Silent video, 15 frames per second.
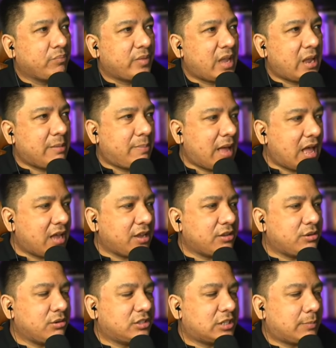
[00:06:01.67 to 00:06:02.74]
Eh bakit
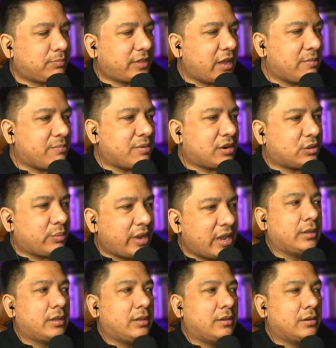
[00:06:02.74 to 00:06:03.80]
yung September
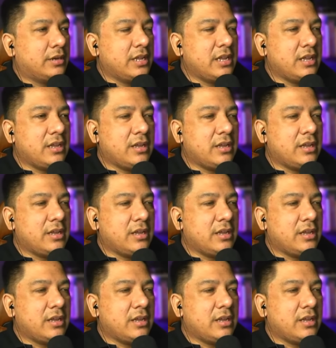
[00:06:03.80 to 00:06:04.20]
12 ni